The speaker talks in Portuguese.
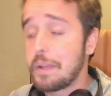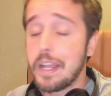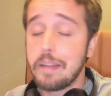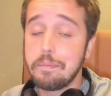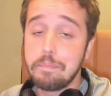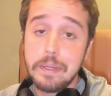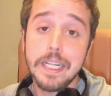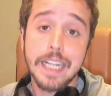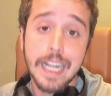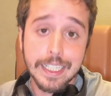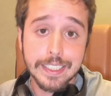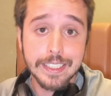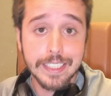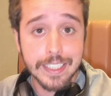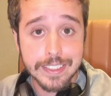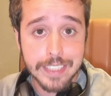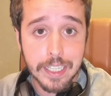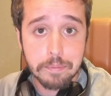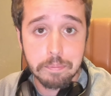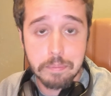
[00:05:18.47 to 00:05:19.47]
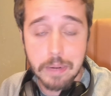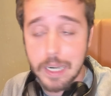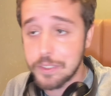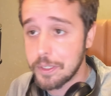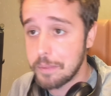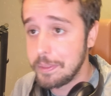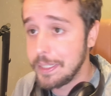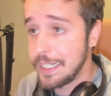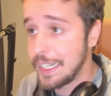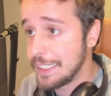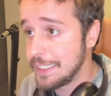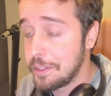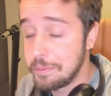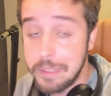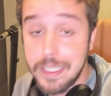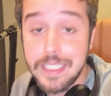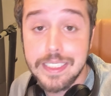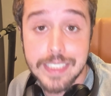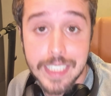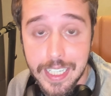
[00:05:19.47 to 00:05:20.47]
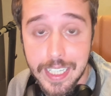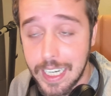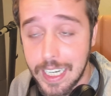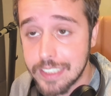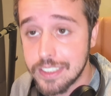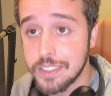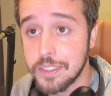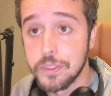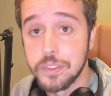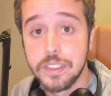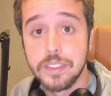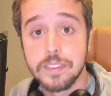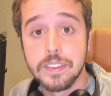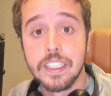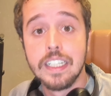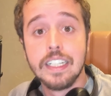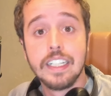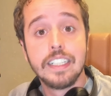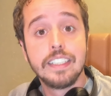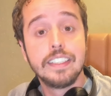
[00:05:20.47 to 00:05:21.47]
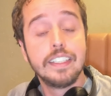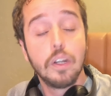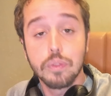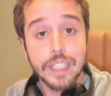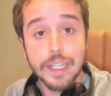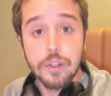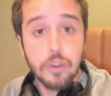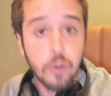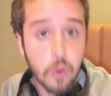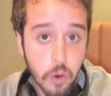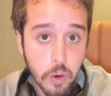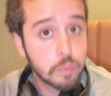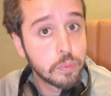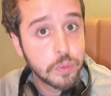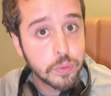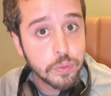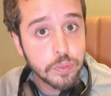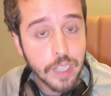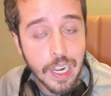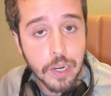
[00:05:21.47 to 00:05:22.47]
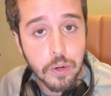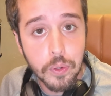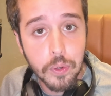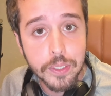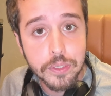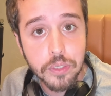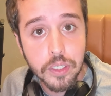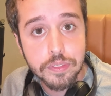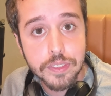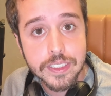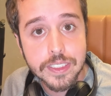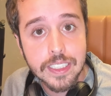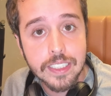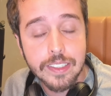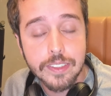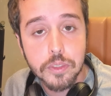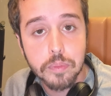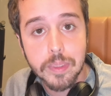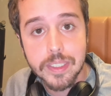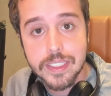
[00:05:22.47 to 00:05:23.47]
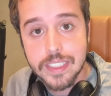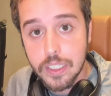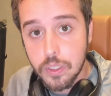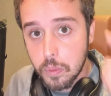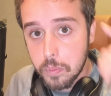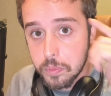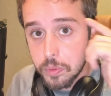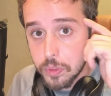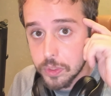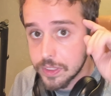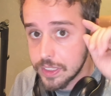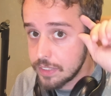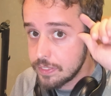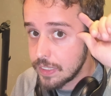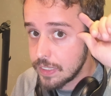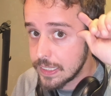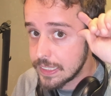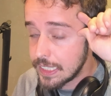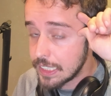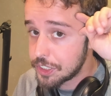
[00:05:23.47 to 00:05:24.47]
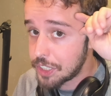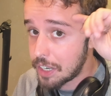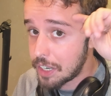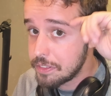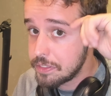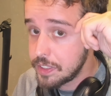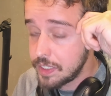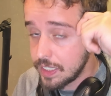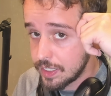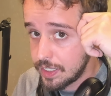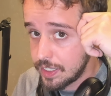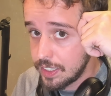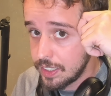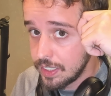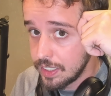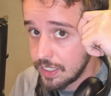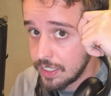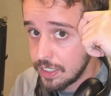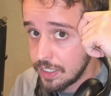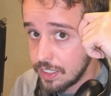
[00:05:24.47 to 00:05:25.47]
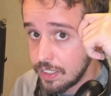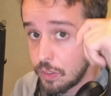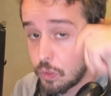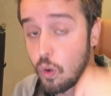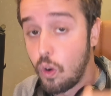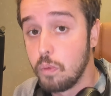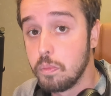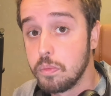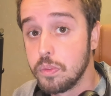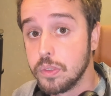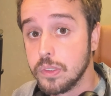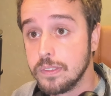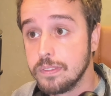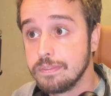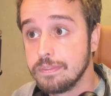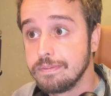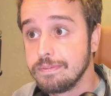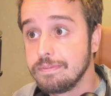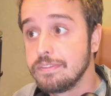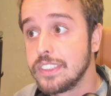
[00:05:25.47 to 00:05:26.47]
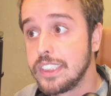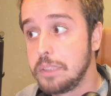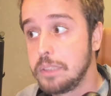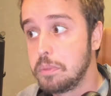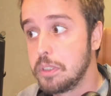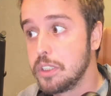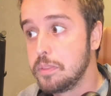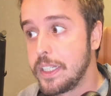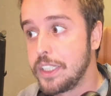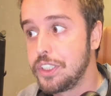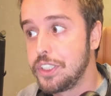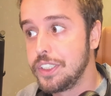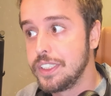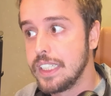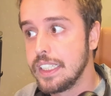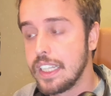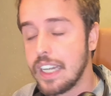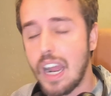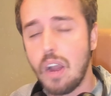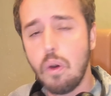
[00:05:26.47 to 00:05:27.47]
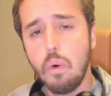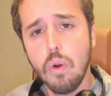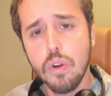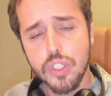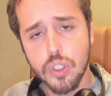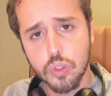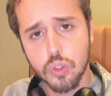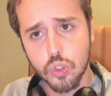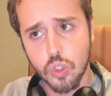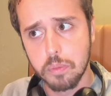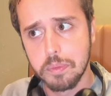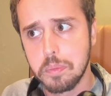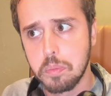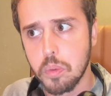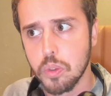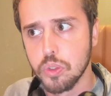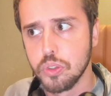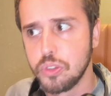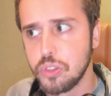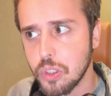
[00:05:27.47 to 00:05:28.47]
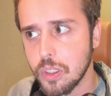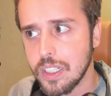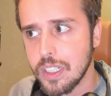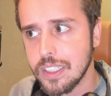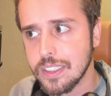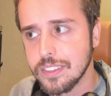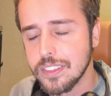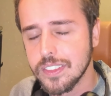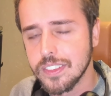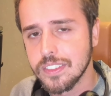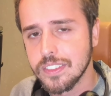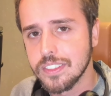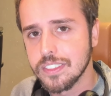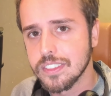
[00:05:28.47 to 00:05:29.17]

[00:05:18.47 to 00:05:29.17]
É, brincadeiras à parte, é uma brincadeira bem sem graça, inclusive. Não tem como a corretora fazer isso, mas tem como você inverter a chavinha aqui. Como? Simplesmente entendendo aonde eu estou me posicionando.